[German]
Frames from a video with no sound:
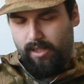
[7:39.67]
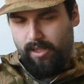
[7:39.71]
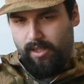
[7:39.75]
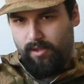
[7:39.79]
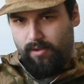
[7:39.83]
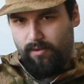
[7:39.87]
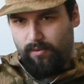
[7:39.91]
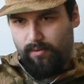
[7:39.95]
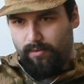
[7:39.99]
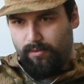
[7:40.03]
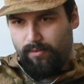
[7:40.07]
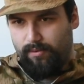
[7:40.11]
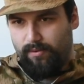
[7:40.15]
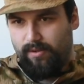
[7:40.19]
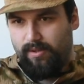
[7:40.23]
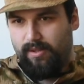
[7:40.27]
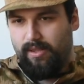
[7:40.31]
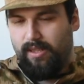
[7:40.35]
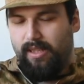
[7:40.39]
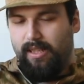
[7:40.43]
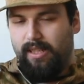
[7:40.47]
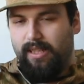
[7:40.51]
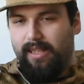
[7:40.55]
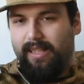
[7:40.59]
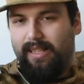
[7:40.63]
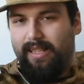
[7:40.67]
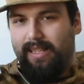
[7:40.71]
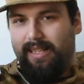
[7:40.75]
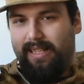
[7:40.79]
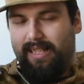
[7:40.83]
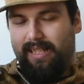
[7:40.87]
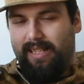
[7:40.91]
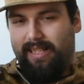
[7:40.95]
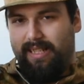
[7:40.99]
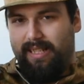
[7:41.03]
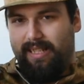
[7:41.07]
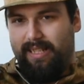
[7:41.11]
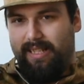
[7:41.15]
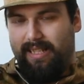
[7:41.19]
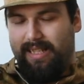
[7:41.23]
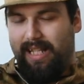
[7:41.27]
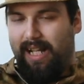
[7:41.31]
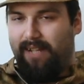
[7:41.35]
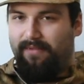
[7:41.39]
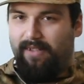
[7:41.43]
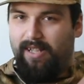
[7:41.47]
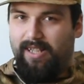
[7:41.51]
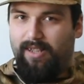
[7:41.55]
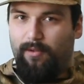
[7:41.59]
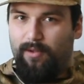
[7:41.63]
So, und
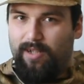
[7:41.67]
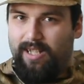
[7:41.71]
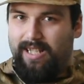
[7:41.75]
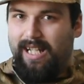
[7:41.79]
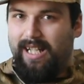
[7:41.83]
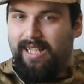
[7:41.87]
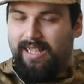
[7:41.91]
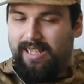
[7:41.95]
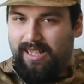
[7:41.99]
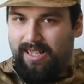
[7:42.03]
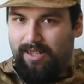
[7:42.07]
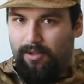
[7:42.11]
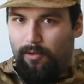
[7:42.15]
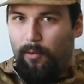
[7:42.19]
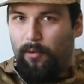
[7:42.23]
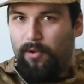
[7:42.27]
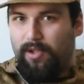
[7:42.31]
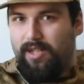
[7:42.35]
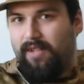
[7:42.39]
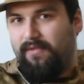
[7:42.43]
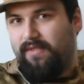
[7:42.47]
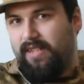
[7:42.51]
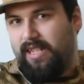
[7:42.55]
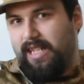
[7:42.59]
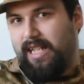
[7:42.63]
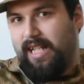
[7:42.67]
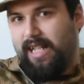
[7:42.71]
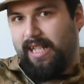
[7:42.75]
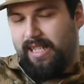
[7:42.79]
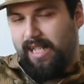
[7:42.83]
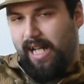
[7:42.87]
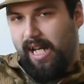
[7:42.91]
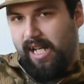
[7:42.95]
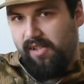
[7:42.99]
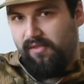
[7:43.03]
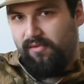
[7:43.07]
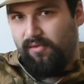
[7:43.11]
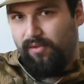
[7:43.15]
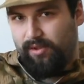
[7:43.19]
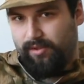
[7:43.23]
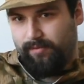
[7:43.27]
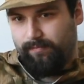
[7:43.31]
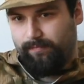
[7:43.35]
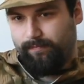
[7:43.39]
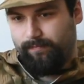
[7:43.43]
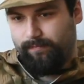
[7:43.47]
da war Russland großer wichtiger Teil von.